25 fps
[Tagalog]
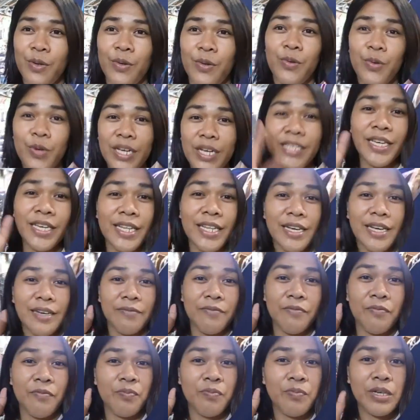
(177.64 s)
So ganyan
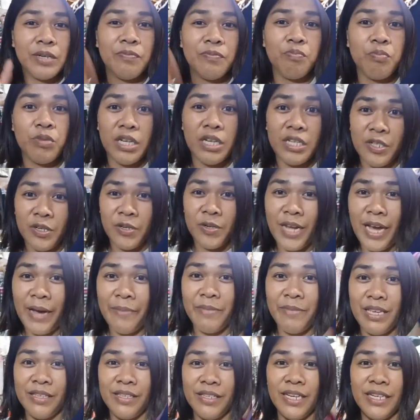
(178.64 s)
ang pag-pressure
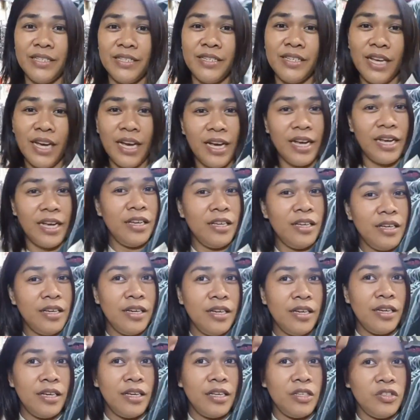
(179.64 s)
namin diyan sa
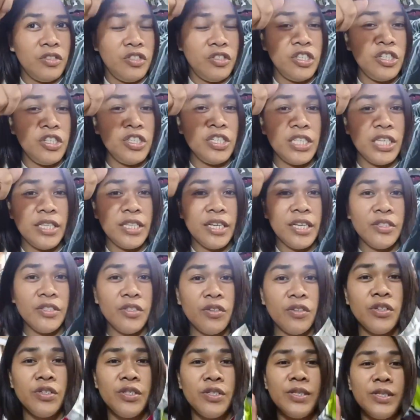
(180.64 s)
jersey na
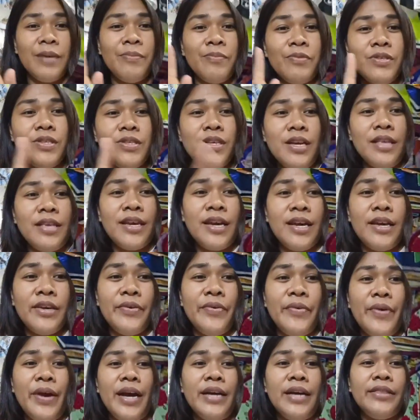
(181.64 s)
shorts tapos 'yan nga
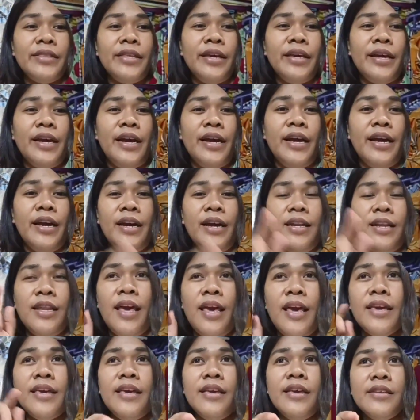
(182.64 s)
yung ating uh,
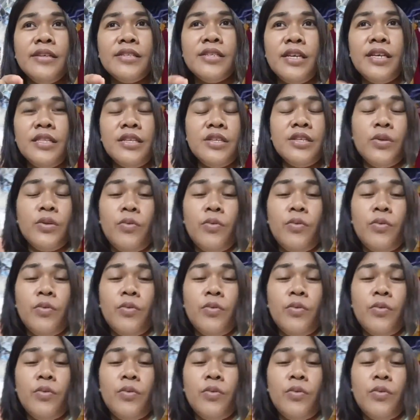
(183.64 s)
leggings at